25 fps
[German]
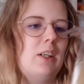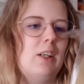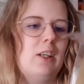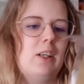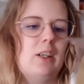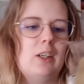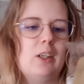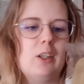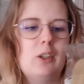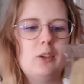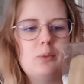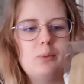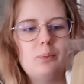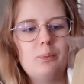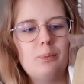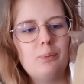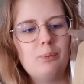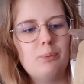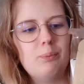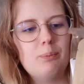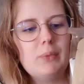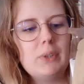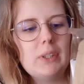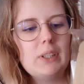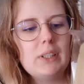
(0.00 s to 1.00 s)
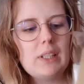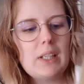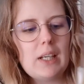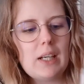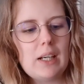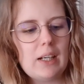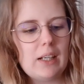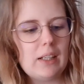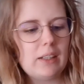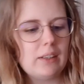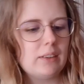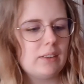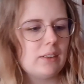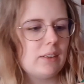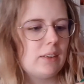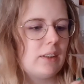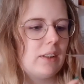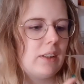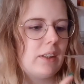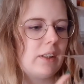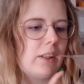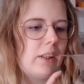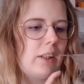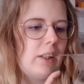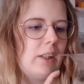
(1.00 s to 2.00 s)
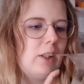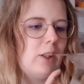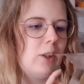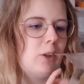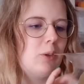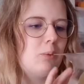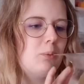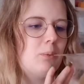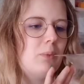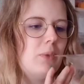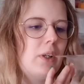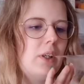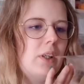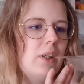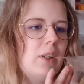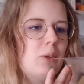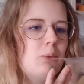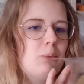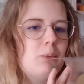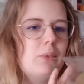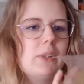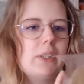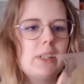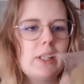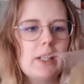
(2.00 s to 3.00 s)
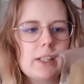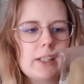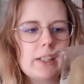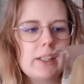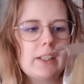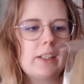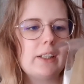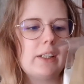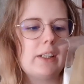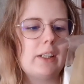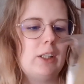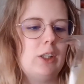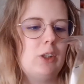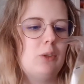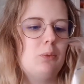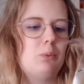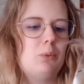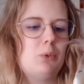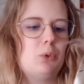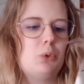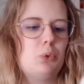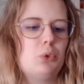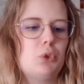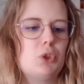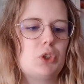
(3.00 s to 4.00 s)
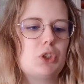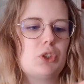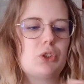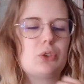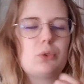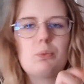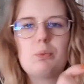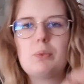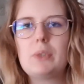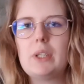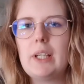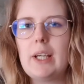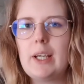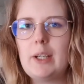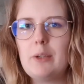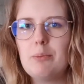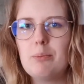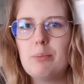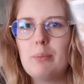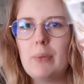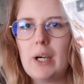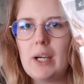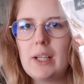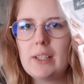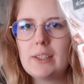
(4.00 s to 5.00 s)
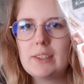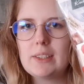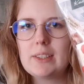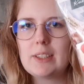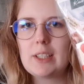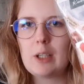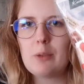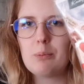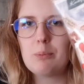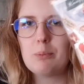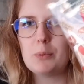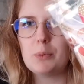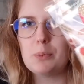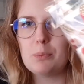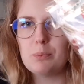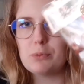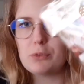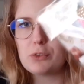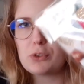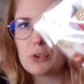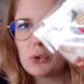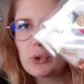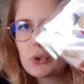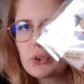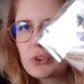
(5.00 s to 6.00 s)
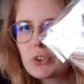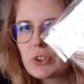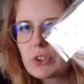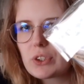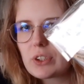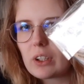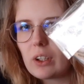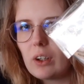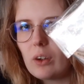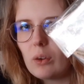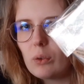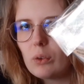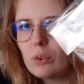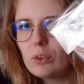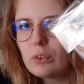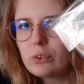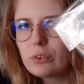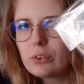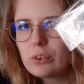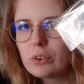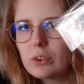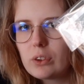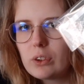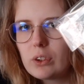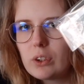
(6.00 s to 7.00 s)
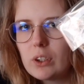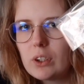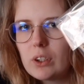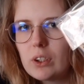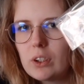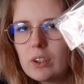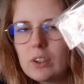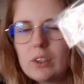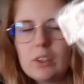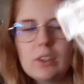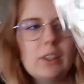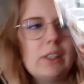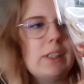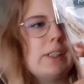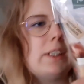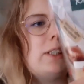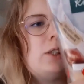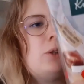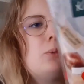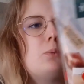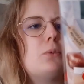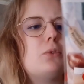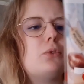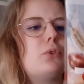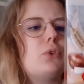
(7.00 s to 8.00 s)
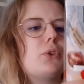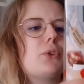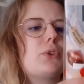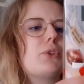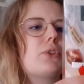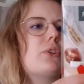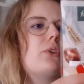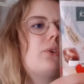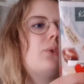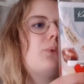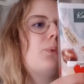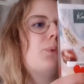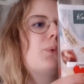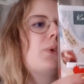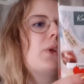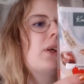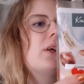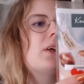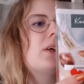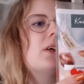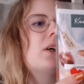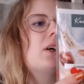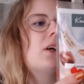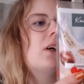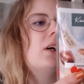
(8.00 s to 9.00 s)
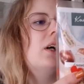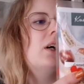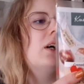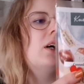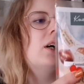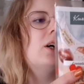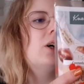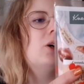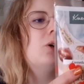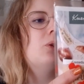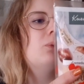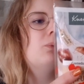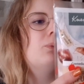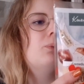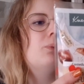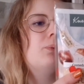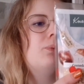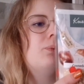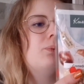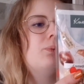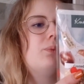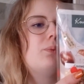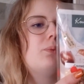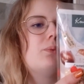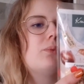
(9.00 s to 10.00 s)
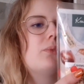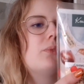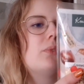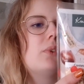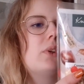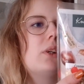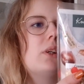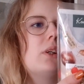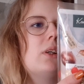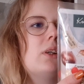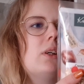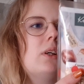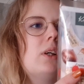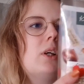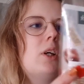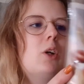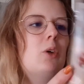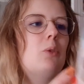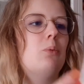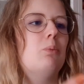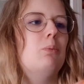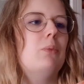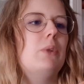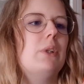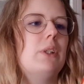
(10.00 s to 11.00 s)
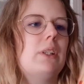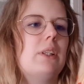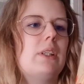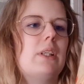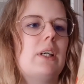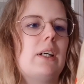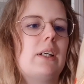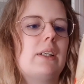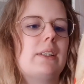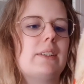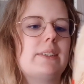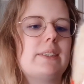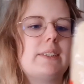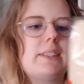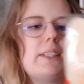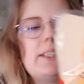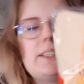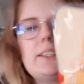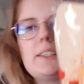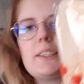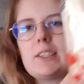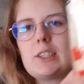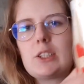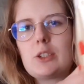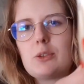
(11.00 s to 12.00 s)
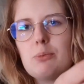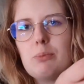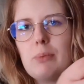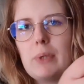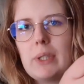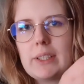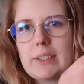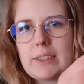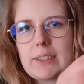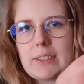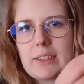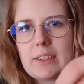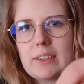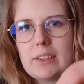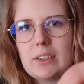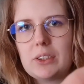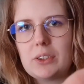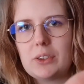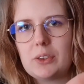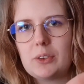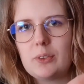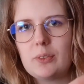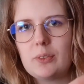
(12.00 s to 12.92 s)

ähm, mit einer Handcreme, mit einer Cremedusche, so einem kleinen Badetab mit einem Fuchs drauf. Ich liebe Füchse. Ähm, mit einer Gesichtsmaske.